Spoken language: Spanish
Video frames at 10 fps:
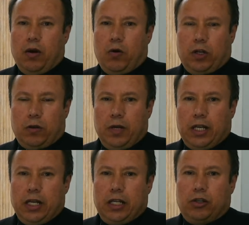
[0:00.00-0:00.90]
o
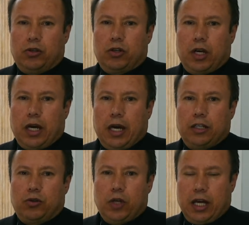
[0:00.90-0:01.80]
4.500 eh,
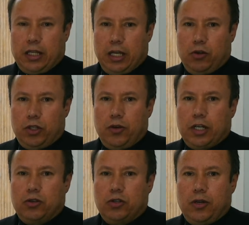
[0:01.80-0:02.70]
estudiantes en los
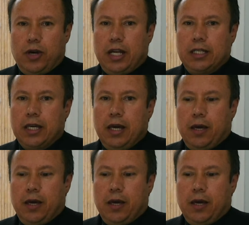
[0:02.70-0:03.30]
diversos niveles,